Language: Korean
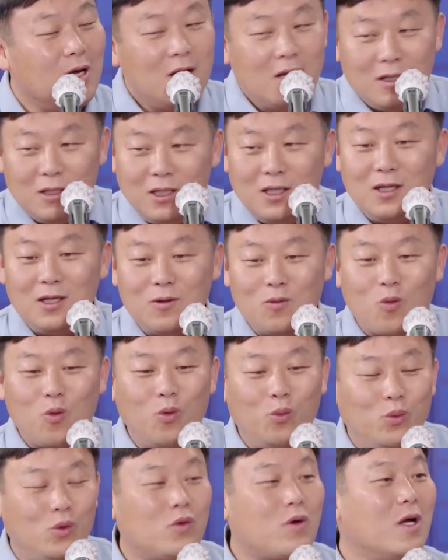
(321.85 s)
음... 이
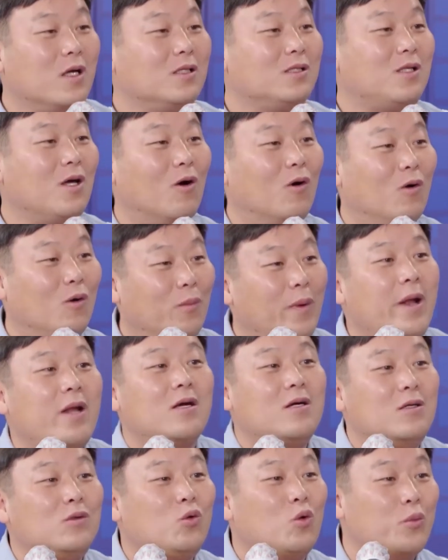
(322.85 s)
고물가의 시대 얼마나
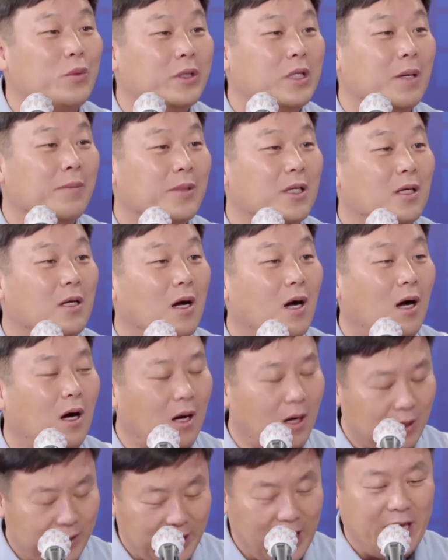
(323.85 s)
큰 아유, 인기가 됩니까?
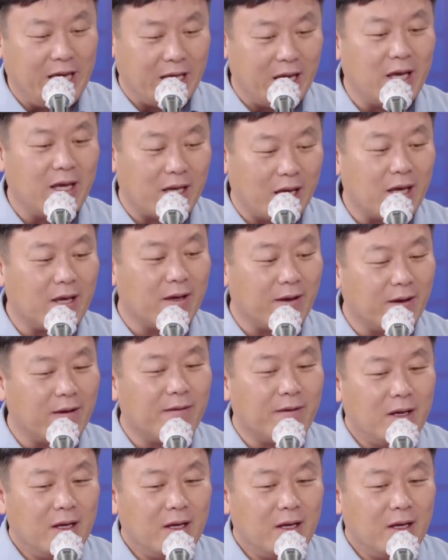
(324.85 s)
많잖아요. 사실. 예, 예, 예, 예.